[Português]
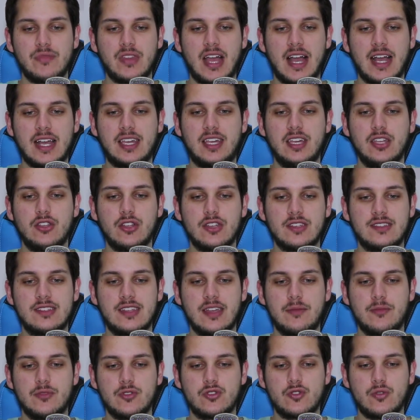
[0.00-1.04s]
Aqui nós
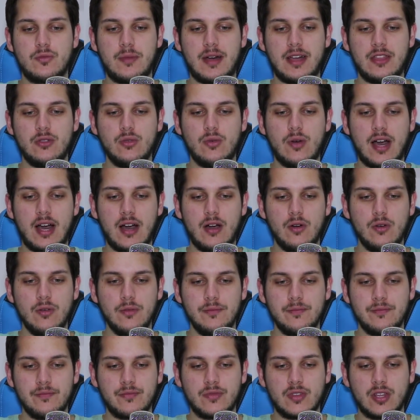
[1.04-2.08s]
temos um manual.